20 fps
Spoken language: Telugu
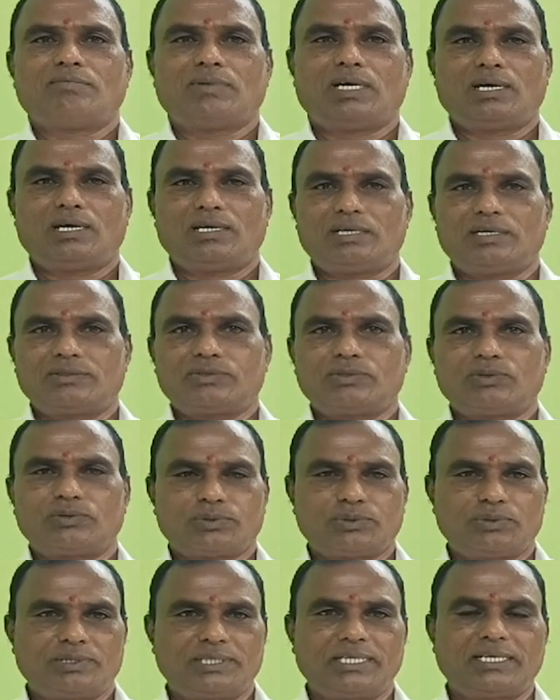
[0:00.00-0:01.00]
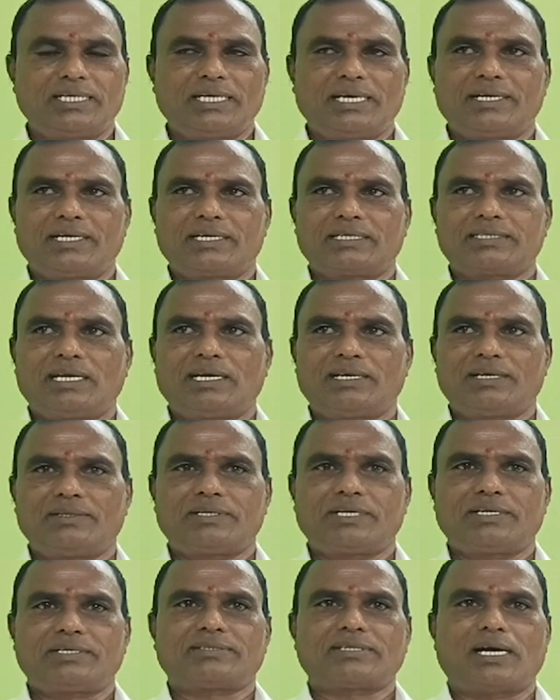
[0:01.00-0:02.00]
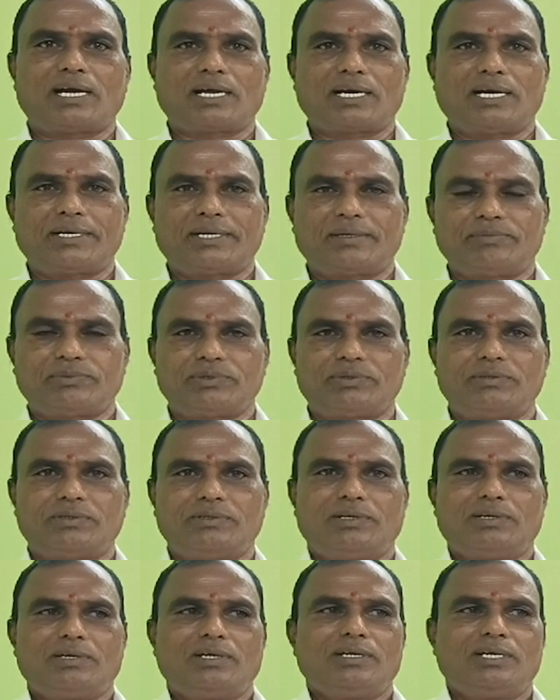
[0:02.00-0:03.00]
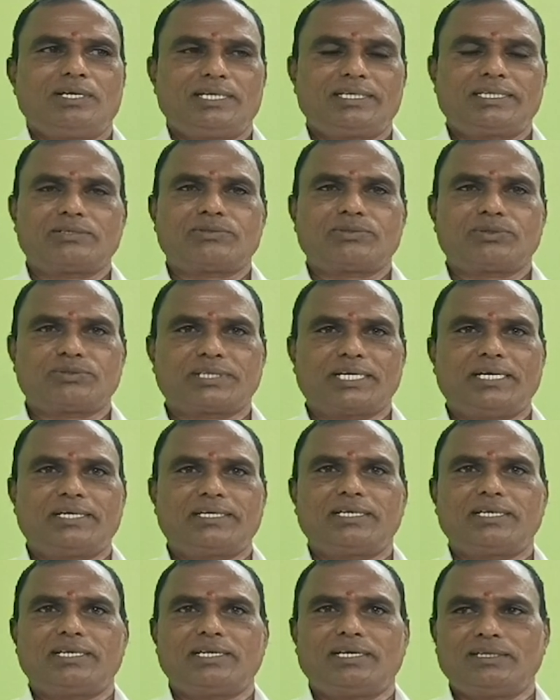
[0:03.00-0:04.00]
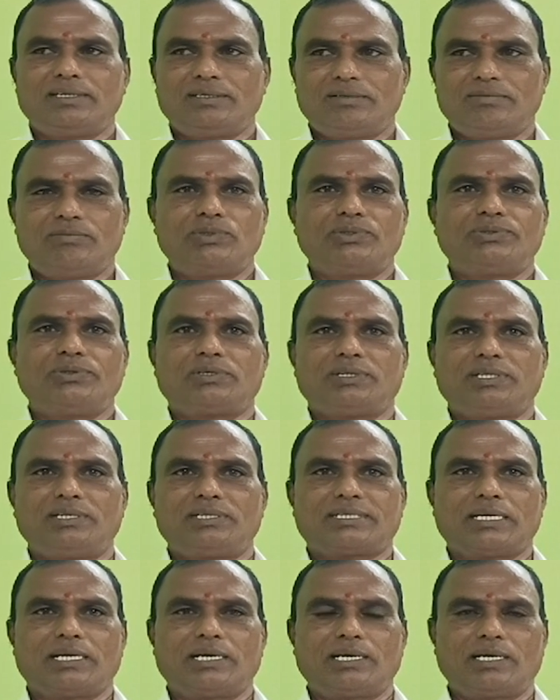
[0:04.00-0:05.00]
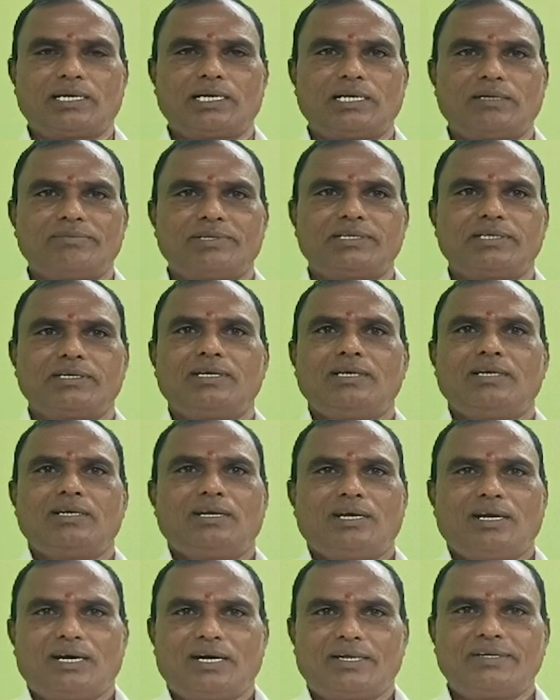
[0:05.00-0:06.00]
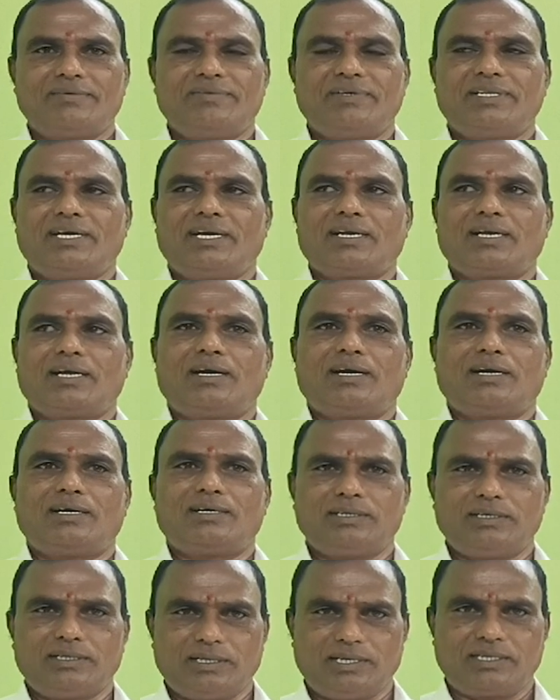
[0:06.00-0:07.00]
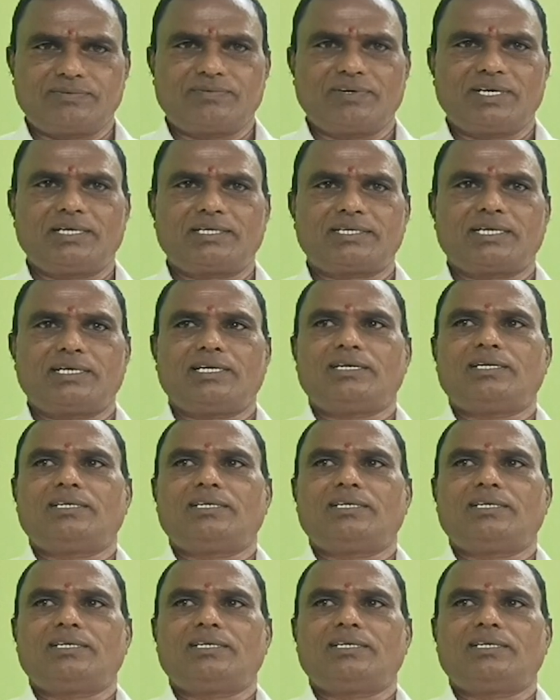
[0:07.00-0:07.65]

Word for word: మా తోటి డైరెక్టర్లు అందరి సహకారంతో ఇటీ సొసైటీని ముందుకు తీసుకెళ్ళగలమని అదేవిధంగా ఎటువంటి